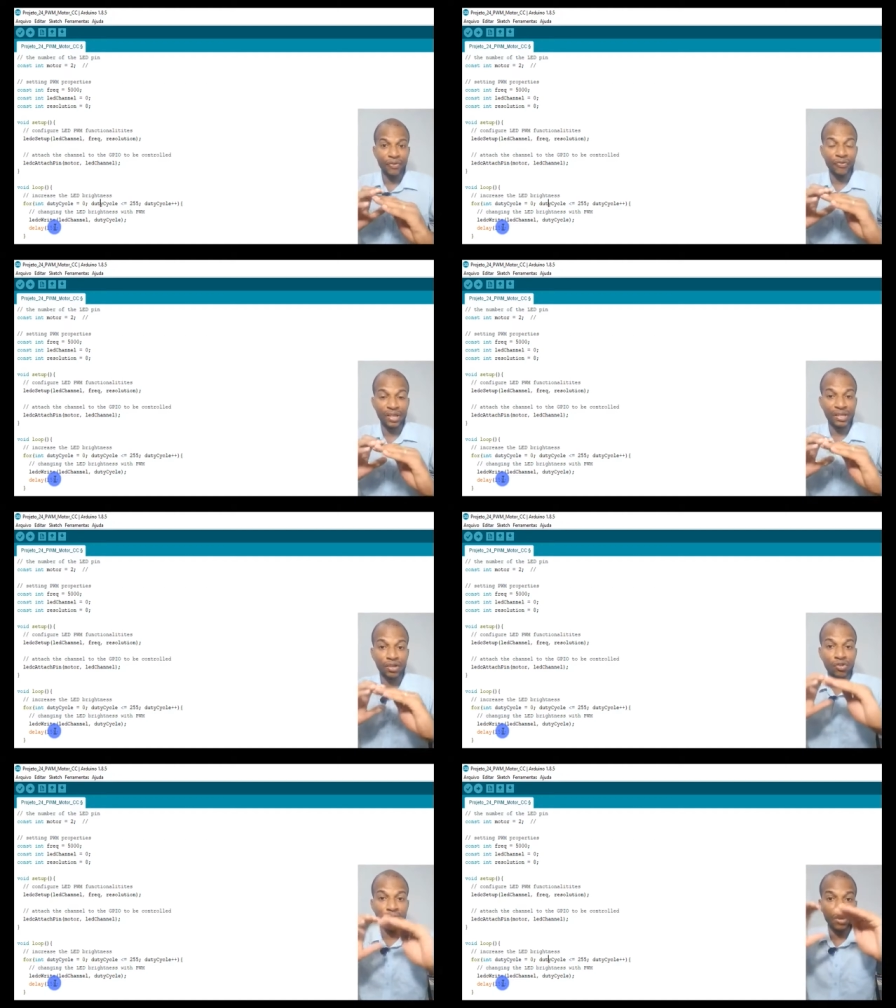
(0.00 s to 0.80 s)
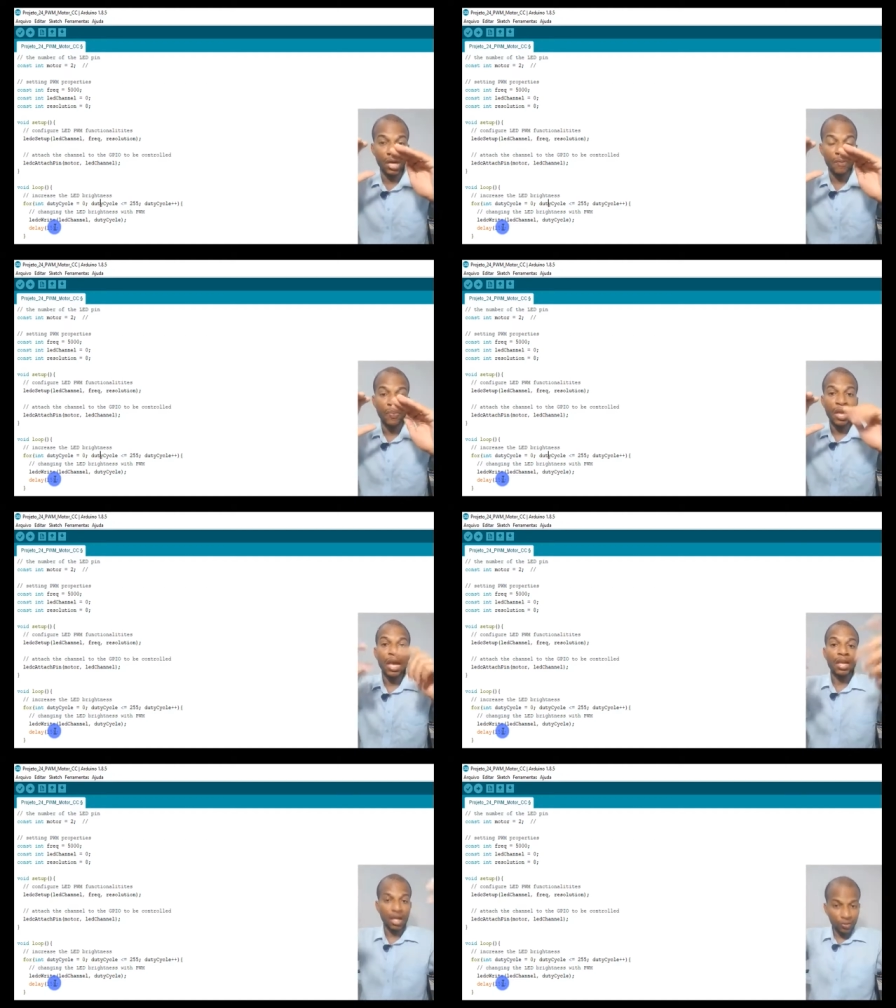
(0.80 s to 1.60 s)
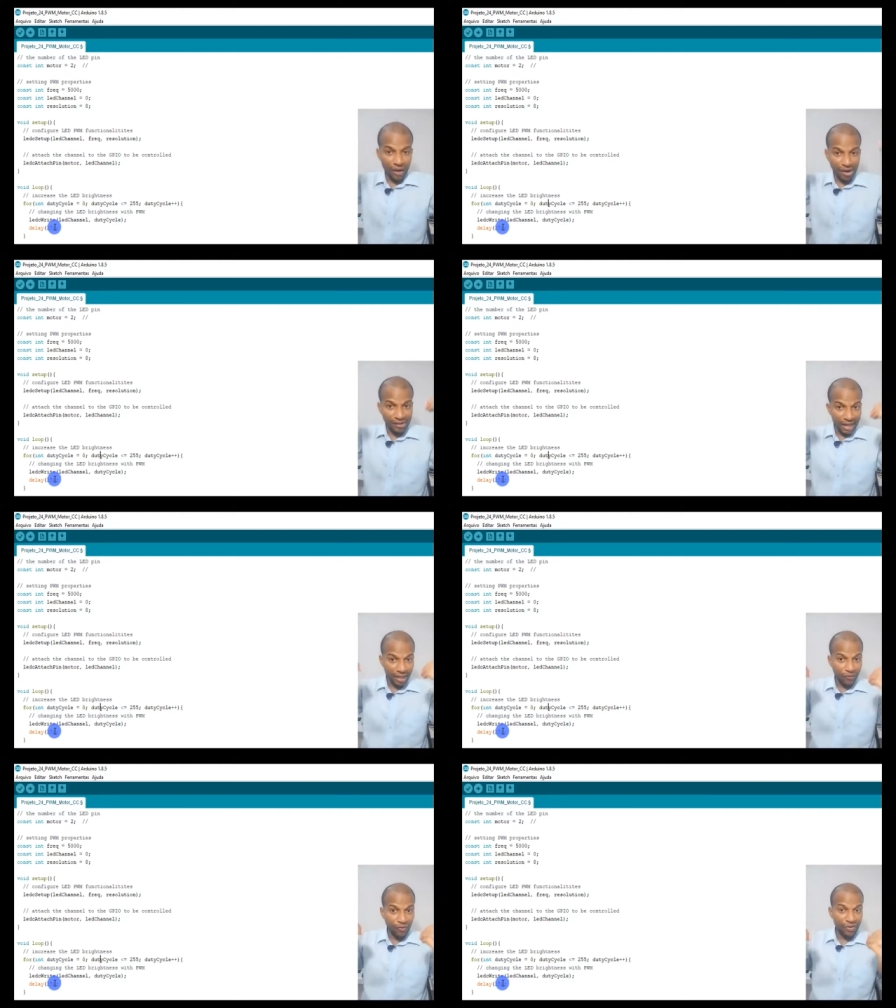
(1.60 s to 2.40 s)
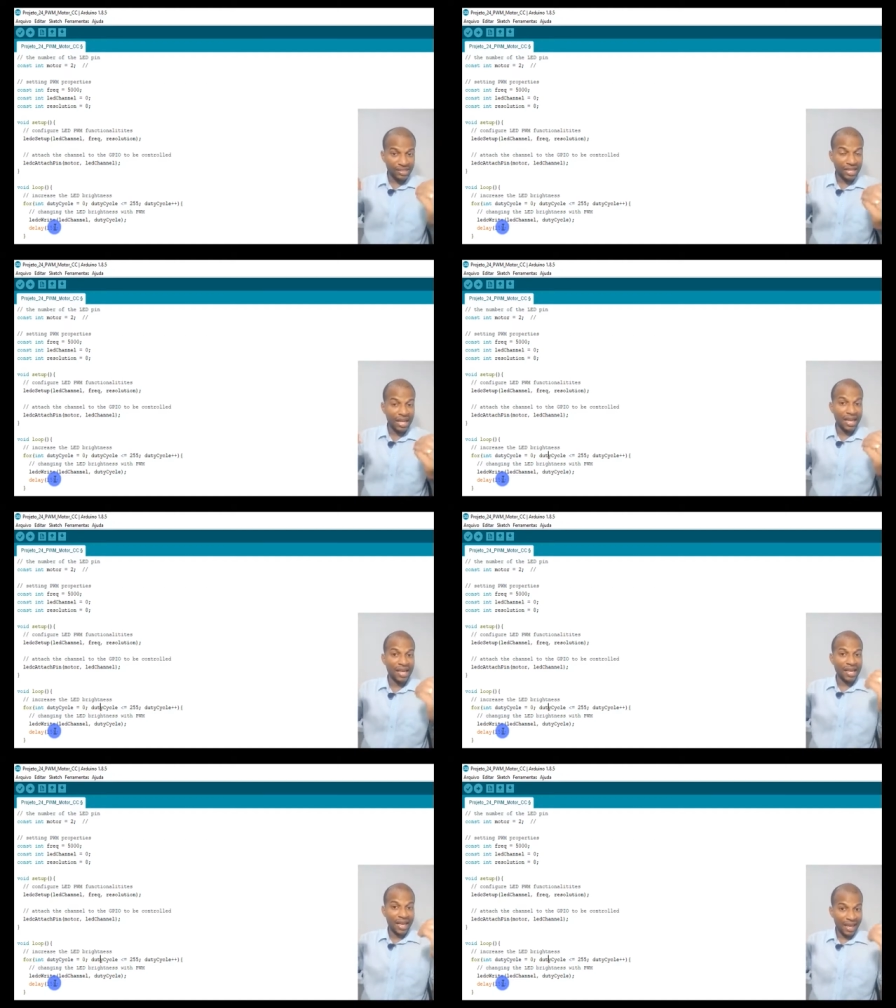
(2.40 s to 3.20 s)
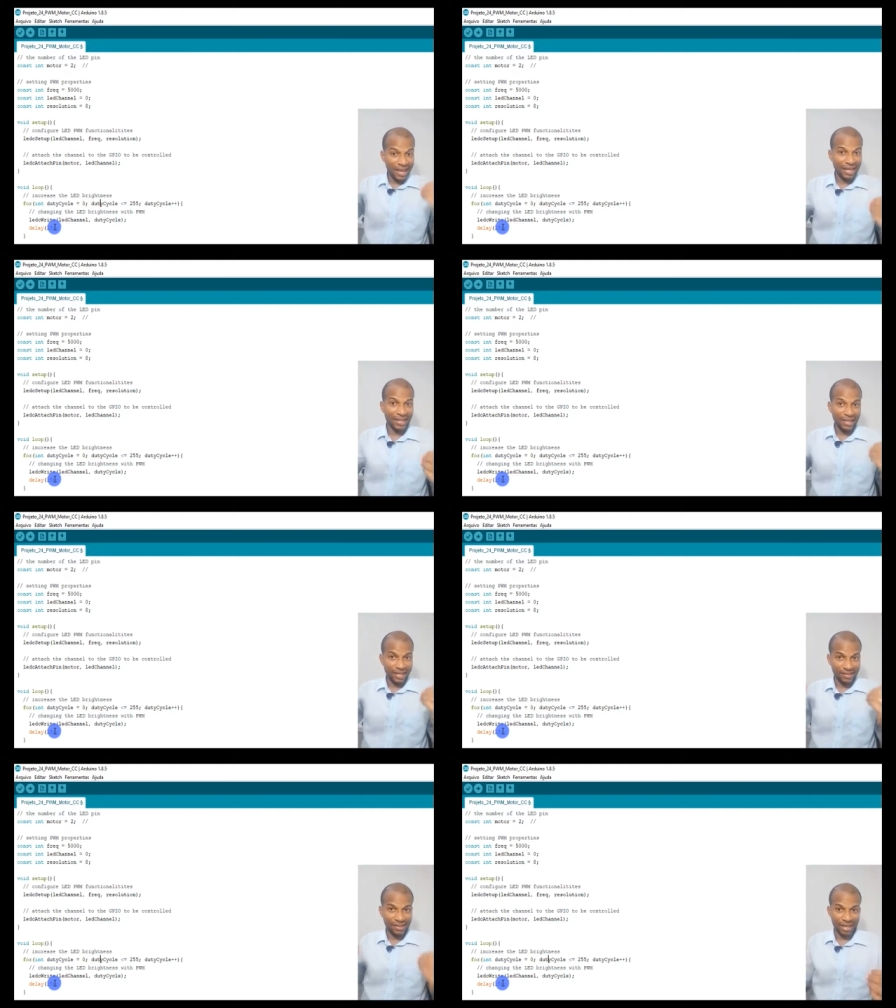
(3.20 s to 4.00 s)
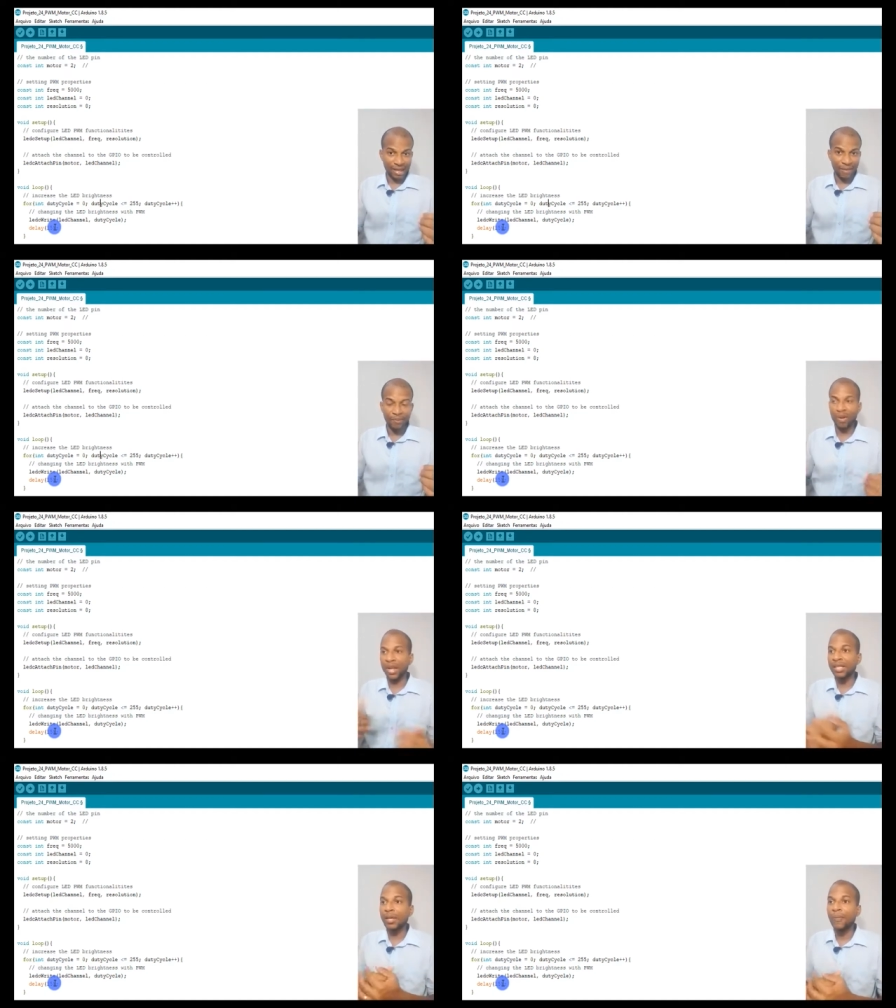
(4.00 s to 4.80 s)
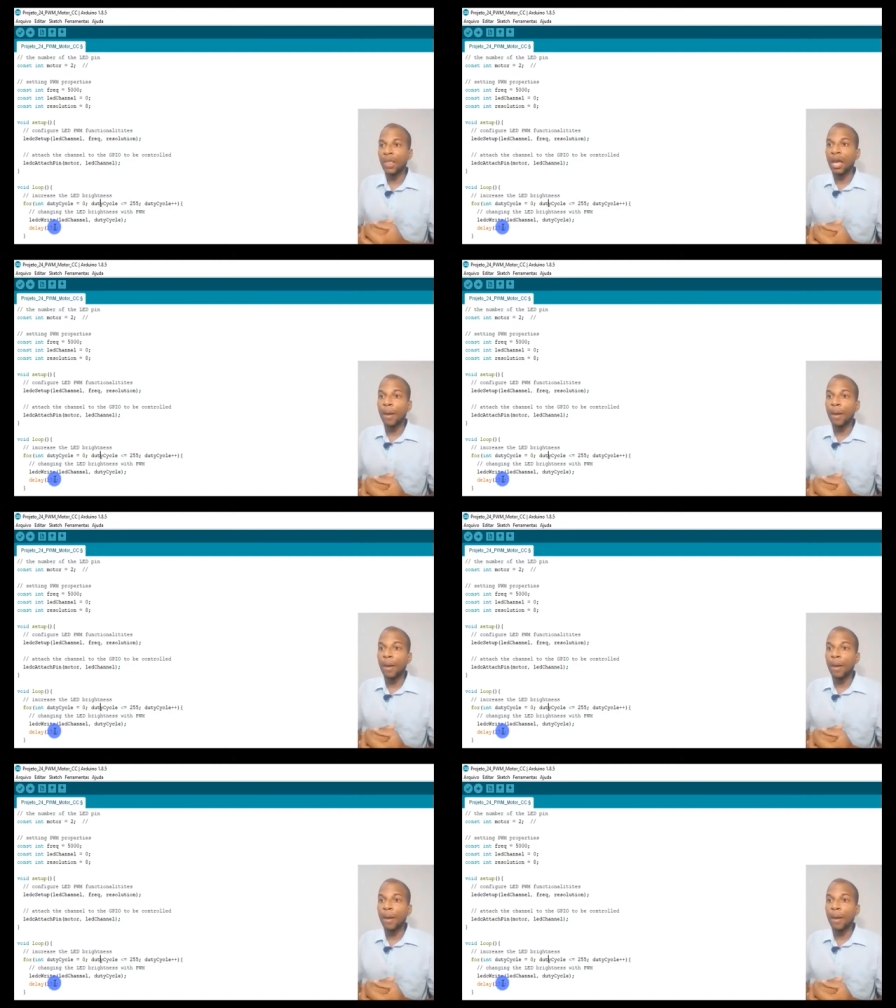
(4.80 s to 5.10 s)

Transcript: que vão fazer ele subir e as velocidades que vão fazer ele descer, beleza?